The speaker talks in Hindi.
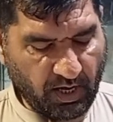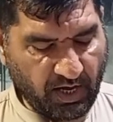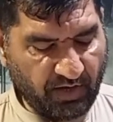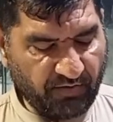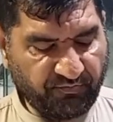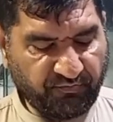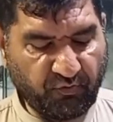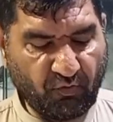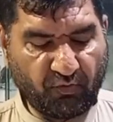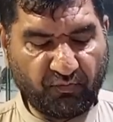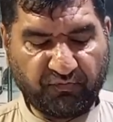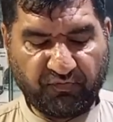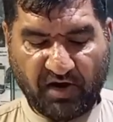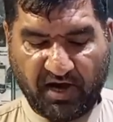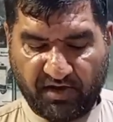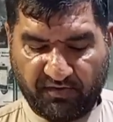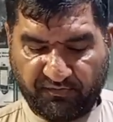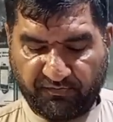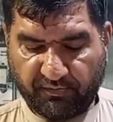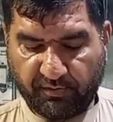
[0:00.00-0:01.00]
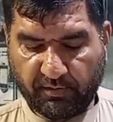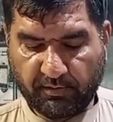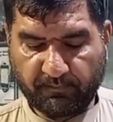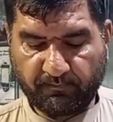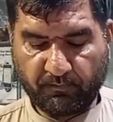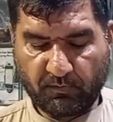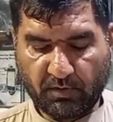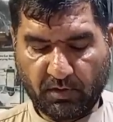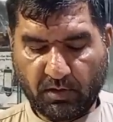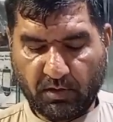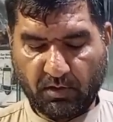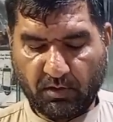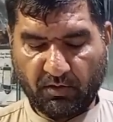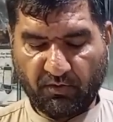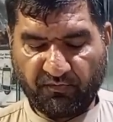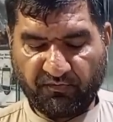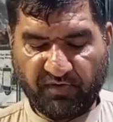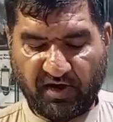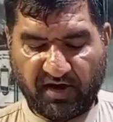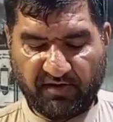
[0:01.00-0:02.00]
आई फोन फाइव
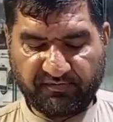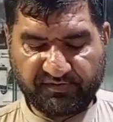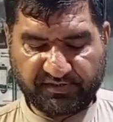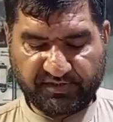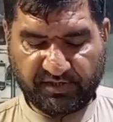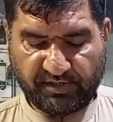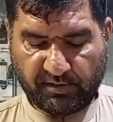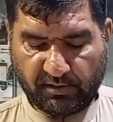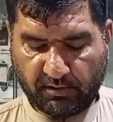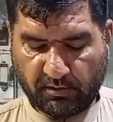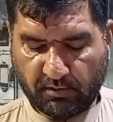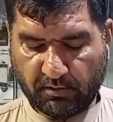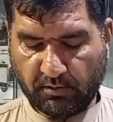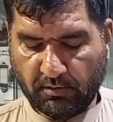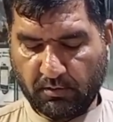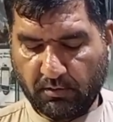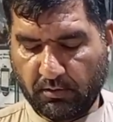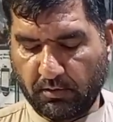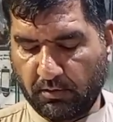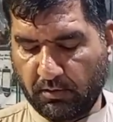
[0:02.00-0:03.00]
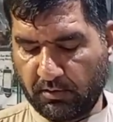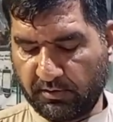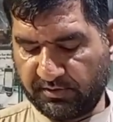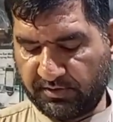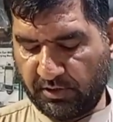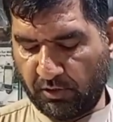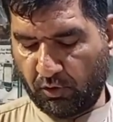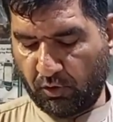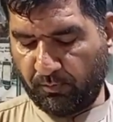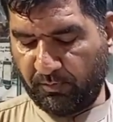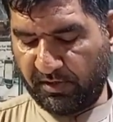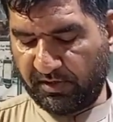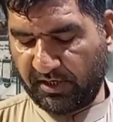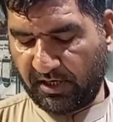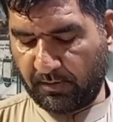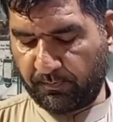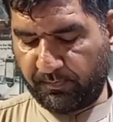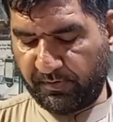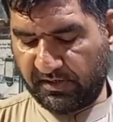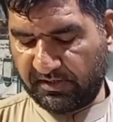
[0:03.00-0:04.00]
फाइव सी ज़ीरो
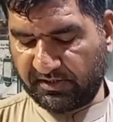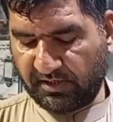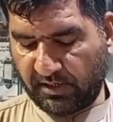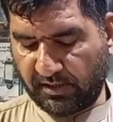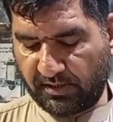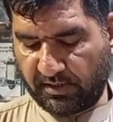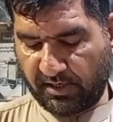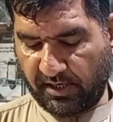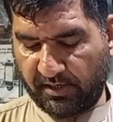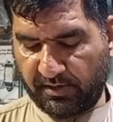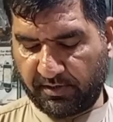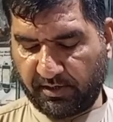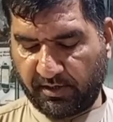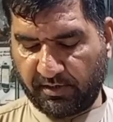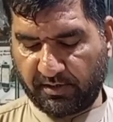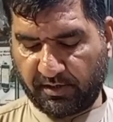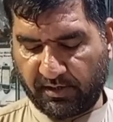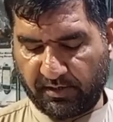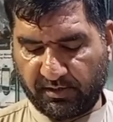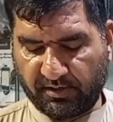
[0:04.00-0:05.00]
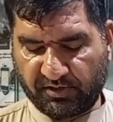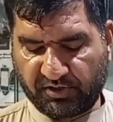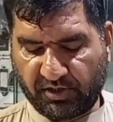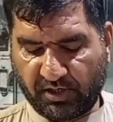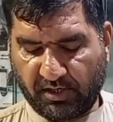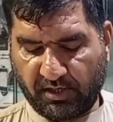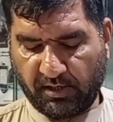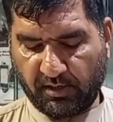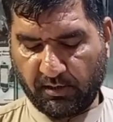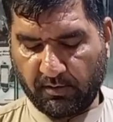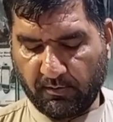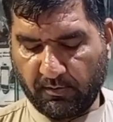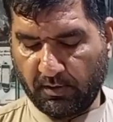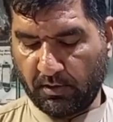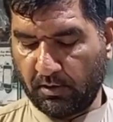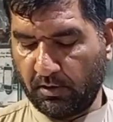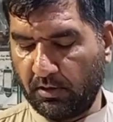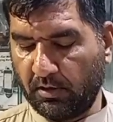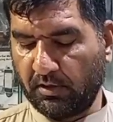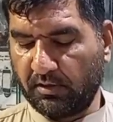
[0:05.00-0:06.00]
मीटर पीस है टेन टेन कंडीशन है
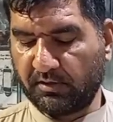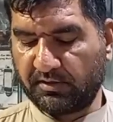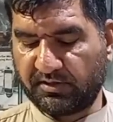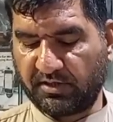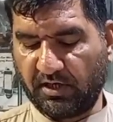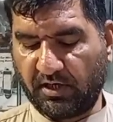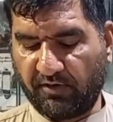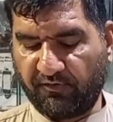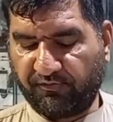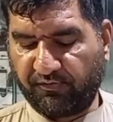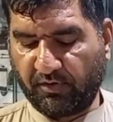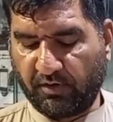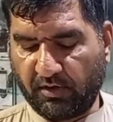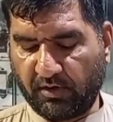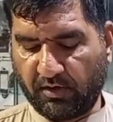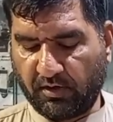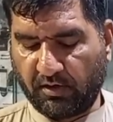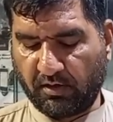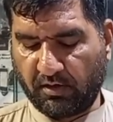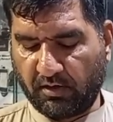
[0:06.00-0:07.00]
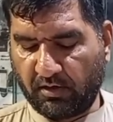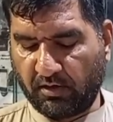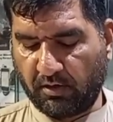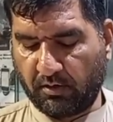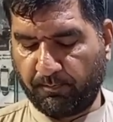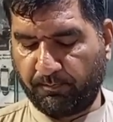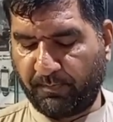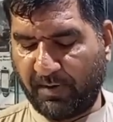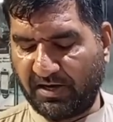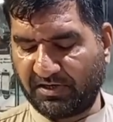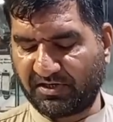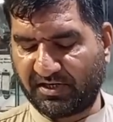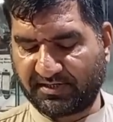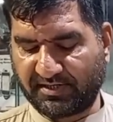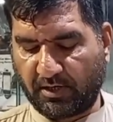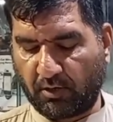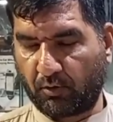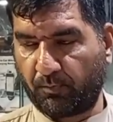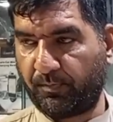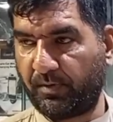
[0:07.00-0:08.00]
सिर्फ पाँच
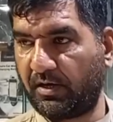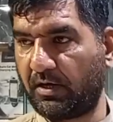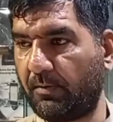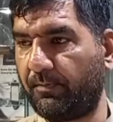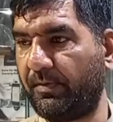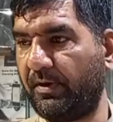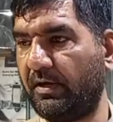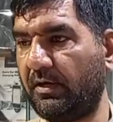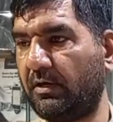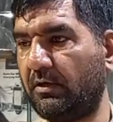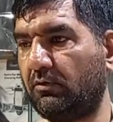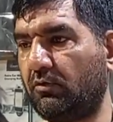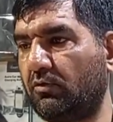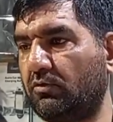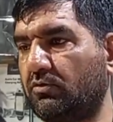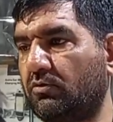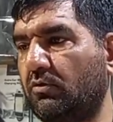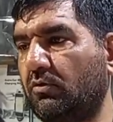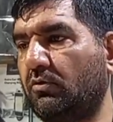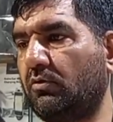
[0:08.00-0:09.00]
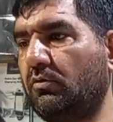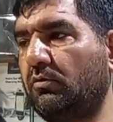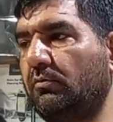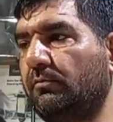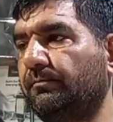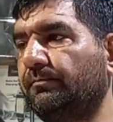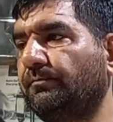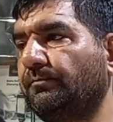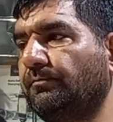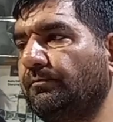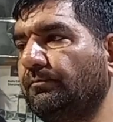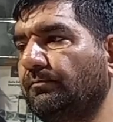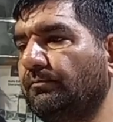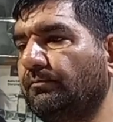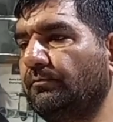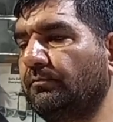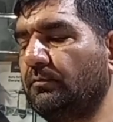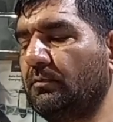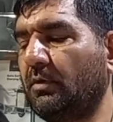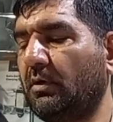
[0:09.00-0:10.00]
हज़ार रुपये का पड़ेगा दोस्तों
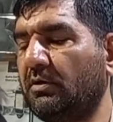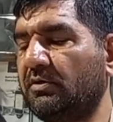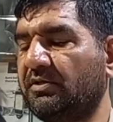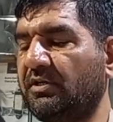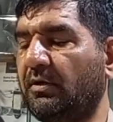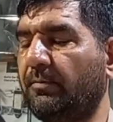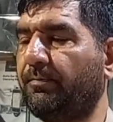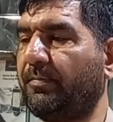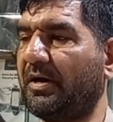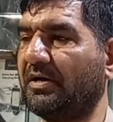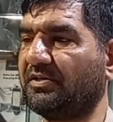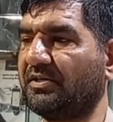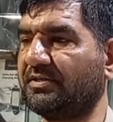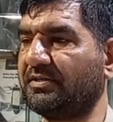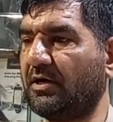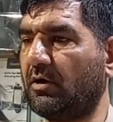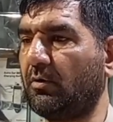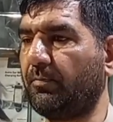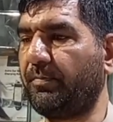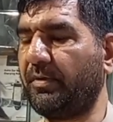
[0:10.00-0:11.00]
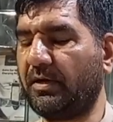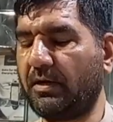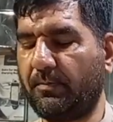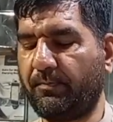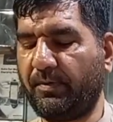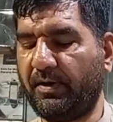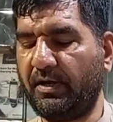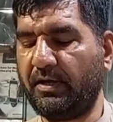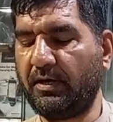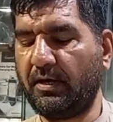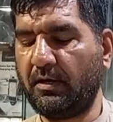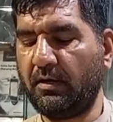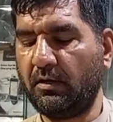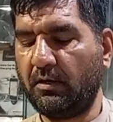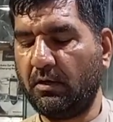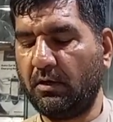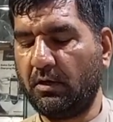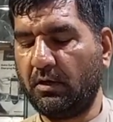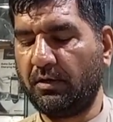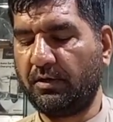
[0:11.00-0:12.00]
को सिर्फ पाँच हज़ार रुपये का पड़ेगा
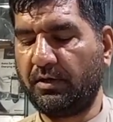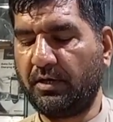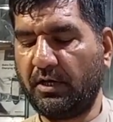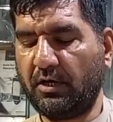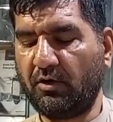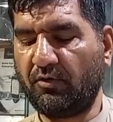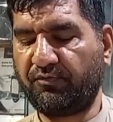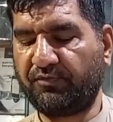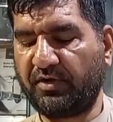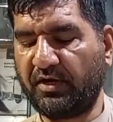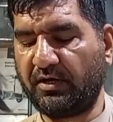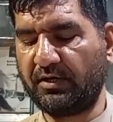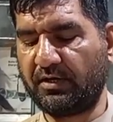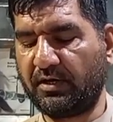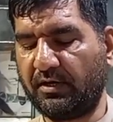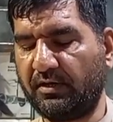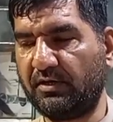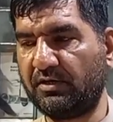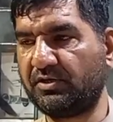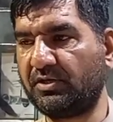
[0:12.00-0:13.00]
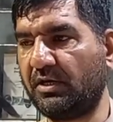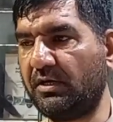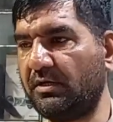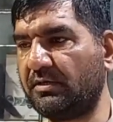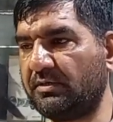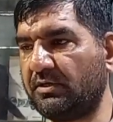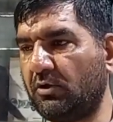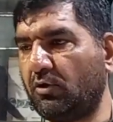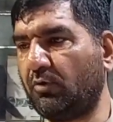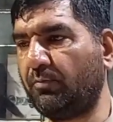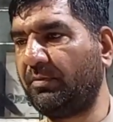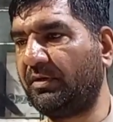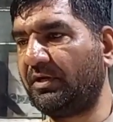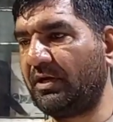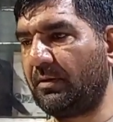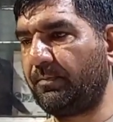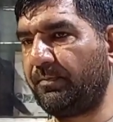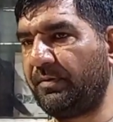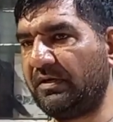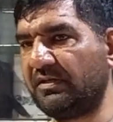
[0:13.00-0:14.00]
टेन ऑफ टेन कंडीशन है ज़ीरो
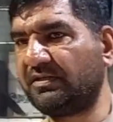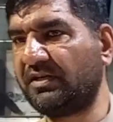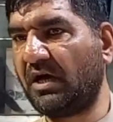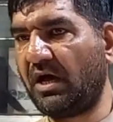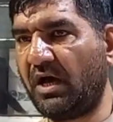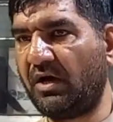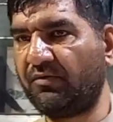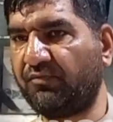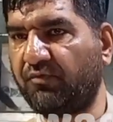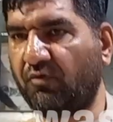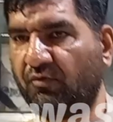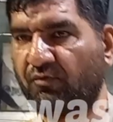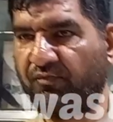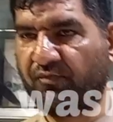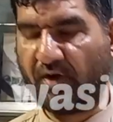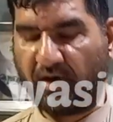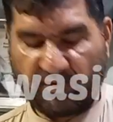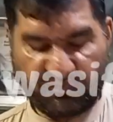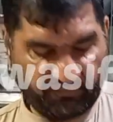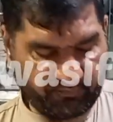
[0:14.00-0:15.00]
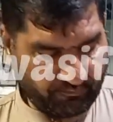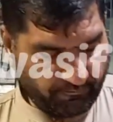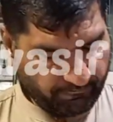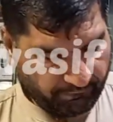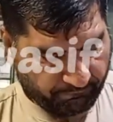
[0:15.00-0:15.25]
मीटर पीस है आईफोन फाइव